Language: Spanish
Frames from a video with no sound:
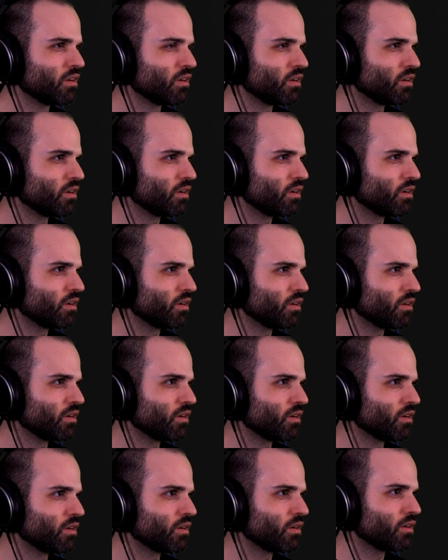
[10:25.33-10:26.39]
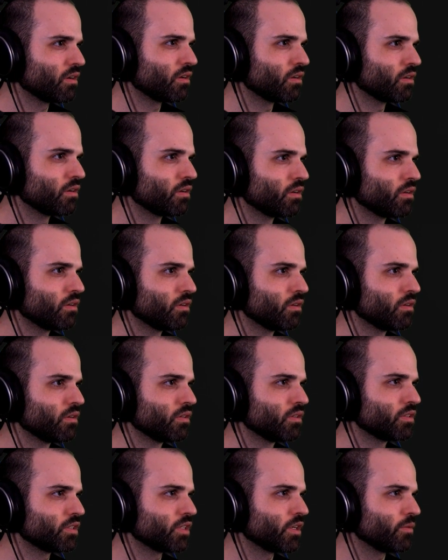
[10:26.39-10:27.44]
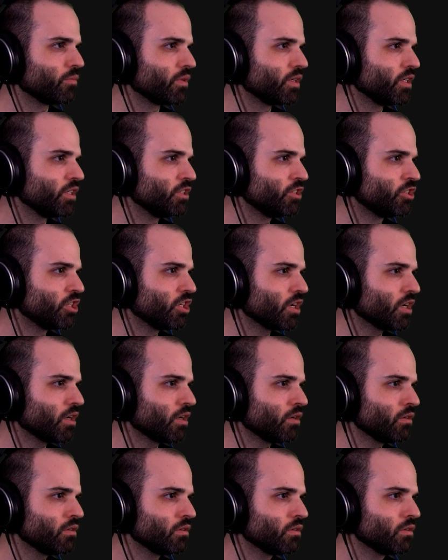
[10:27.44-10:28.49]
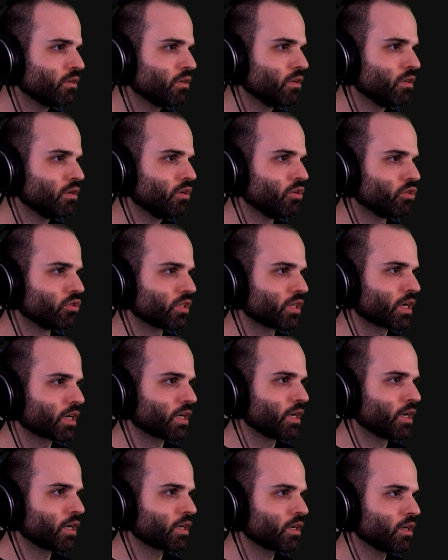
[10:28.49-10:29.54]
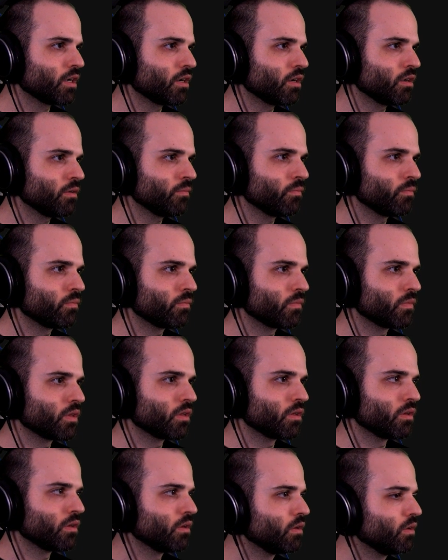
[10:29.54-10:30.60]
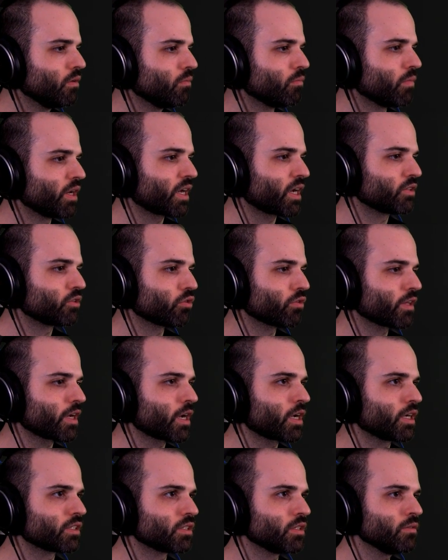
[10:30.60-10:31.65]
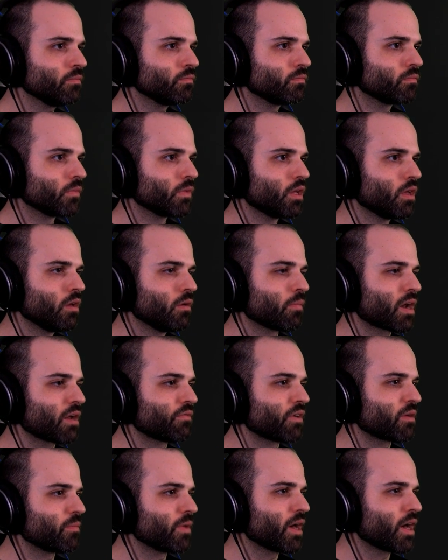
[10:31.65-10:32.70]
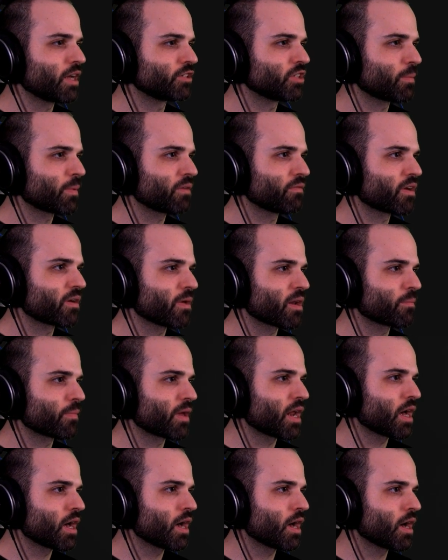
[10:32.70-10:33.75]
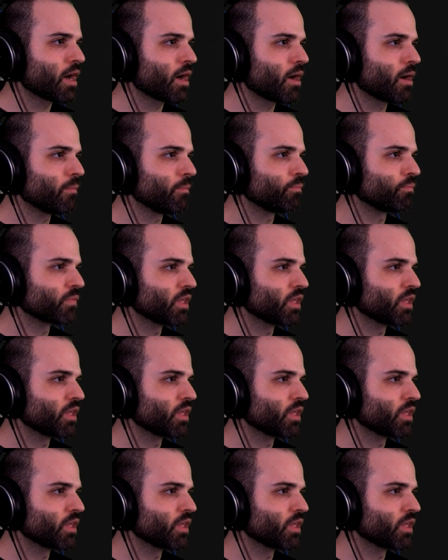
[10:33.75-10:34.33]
Ah, semilla. Otra caca. Vale, 14 cacas, ¿eh? Para farmear. Ah, para farmear. Para.